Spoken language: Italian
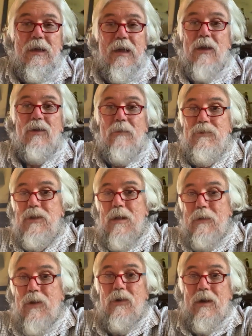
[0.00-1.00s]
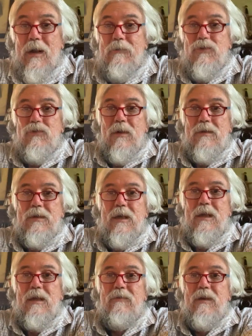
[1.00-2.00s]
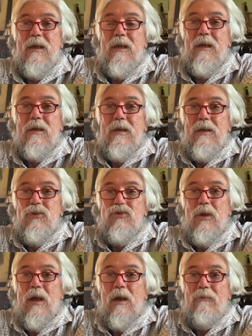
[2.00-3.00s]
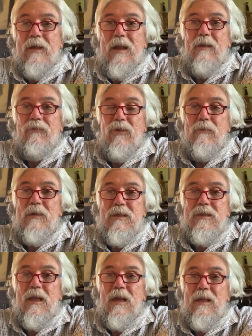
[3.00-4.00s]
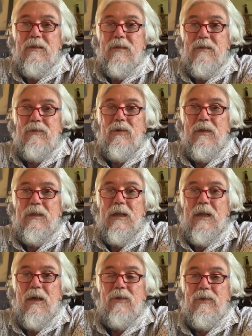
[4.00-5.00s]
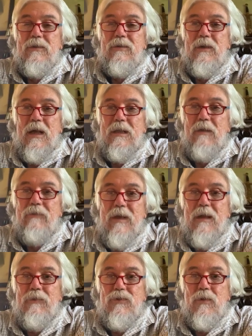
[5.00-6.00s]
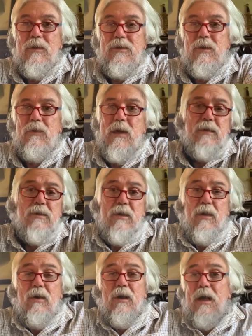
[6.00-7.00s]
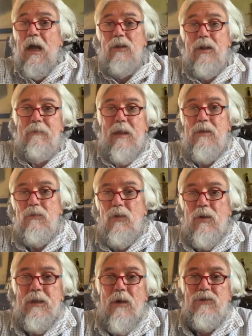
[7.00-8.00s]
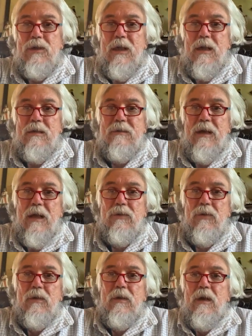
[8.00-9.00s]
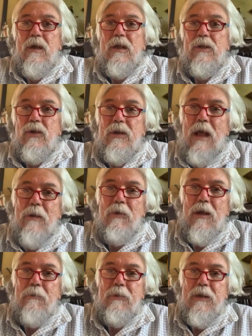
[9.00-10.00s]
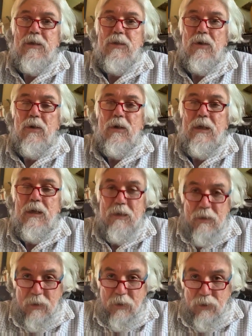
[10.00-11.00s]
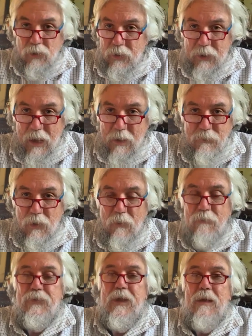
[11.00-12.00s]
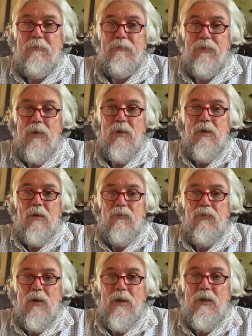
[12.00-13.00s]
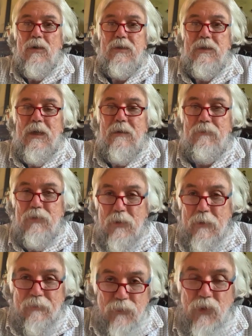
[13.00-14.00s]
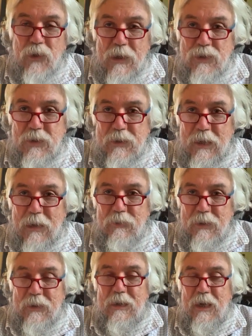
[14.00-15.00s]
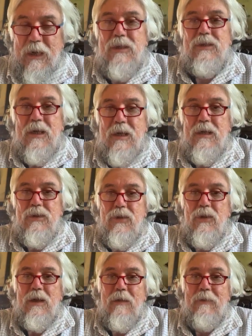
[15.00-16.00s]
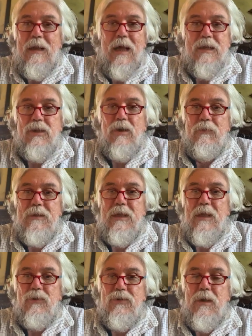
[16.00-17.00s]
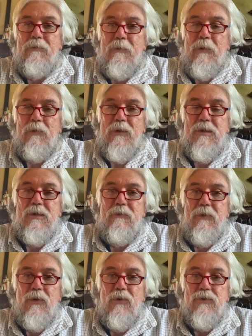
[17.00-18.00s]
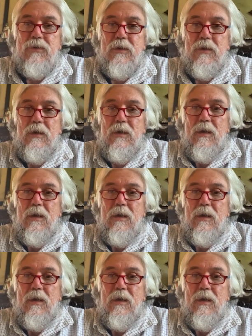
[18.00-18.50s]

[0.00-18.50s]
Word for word: e allora bisognerebbe correre a misure serie, vere, cioè avere forme di sterilizzazione dell'aria condizionata, avere misure di sicurezza, se no allora è meglio un lockdown generalizzato. Ritorniamo alla preistoria, torniamo a un tempo fuori da ogni tempo, non accettiamo l'idea che c'è il rischio di ammalarsi come è stato sempre per qualsiasi virosi